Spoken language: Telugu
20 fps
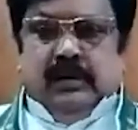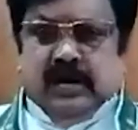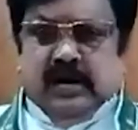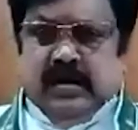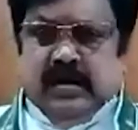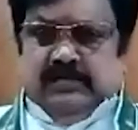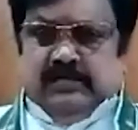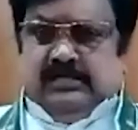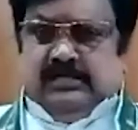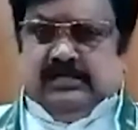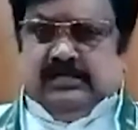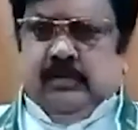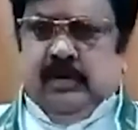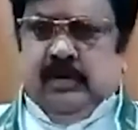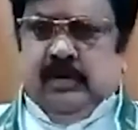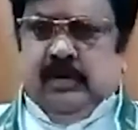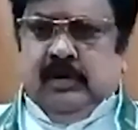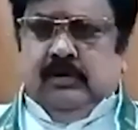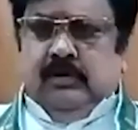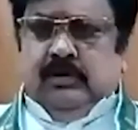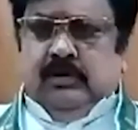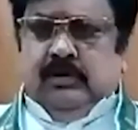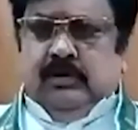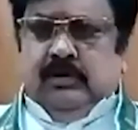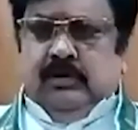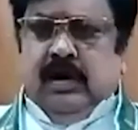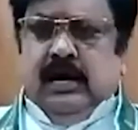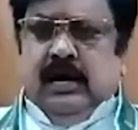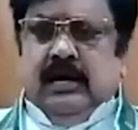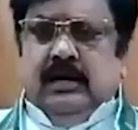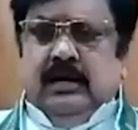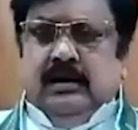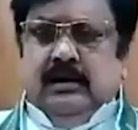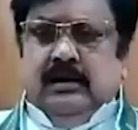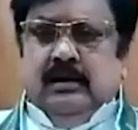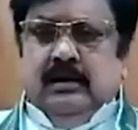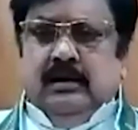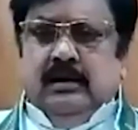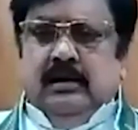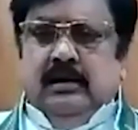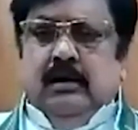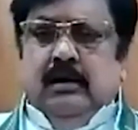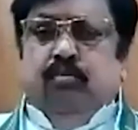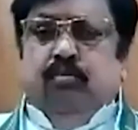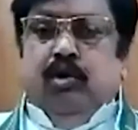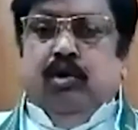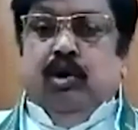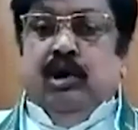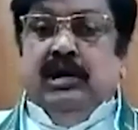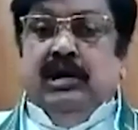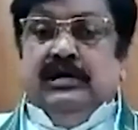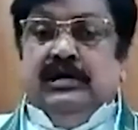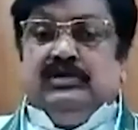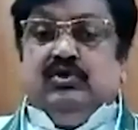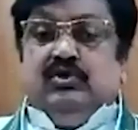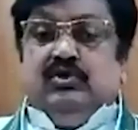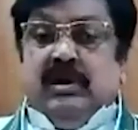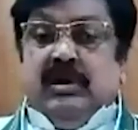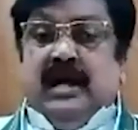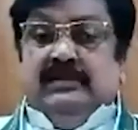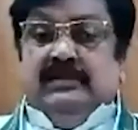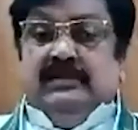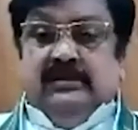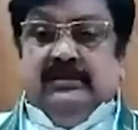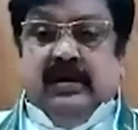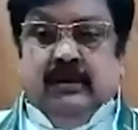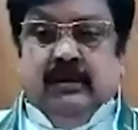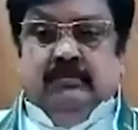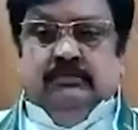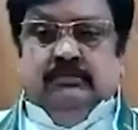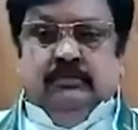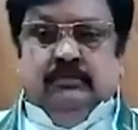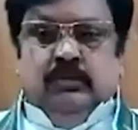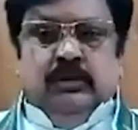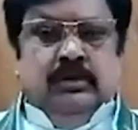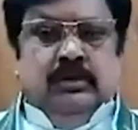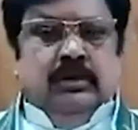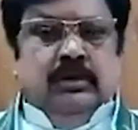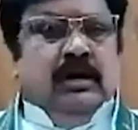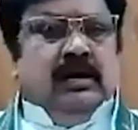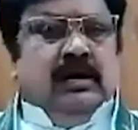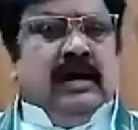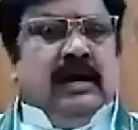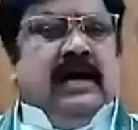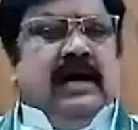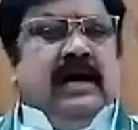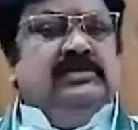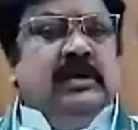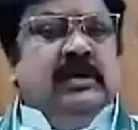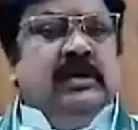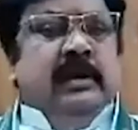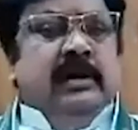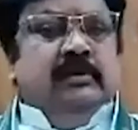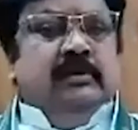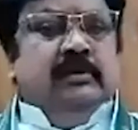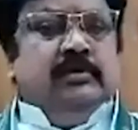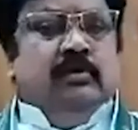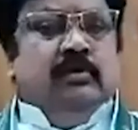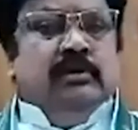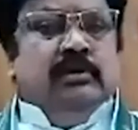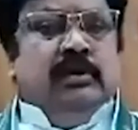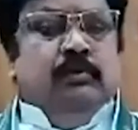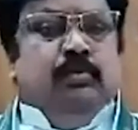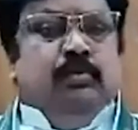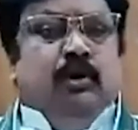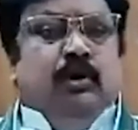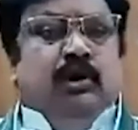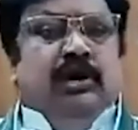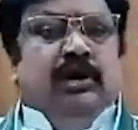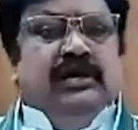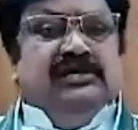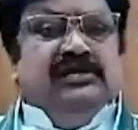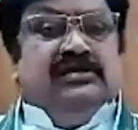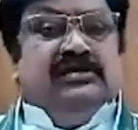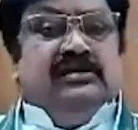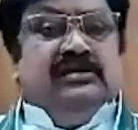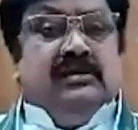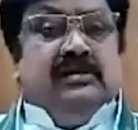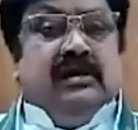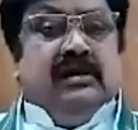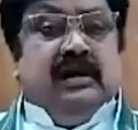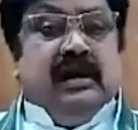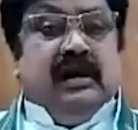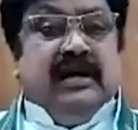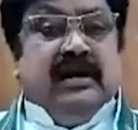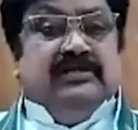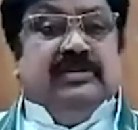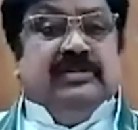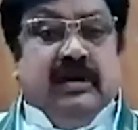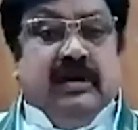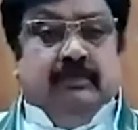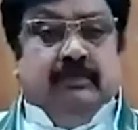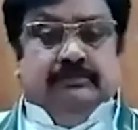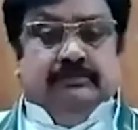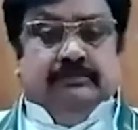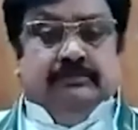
రాష్ట్రంలో ఈ రోజున పోలీసు రాజ్యం రాజ్యం ఏలుతోంది పోలీసు రాజ్యం